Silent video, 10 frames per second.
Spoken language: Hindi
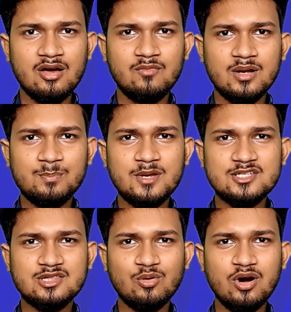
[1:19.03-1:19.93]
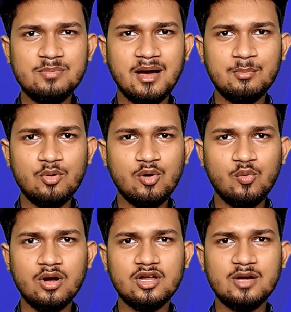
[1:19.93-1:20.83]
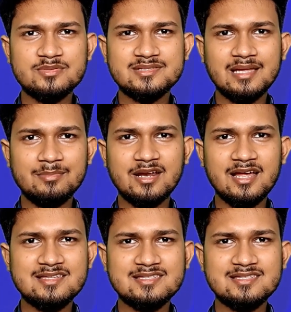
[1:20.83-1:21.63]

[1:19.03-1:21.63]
वन प्लस नॉट में हम लोग का क्वालकॉम स्नैपड्रैगन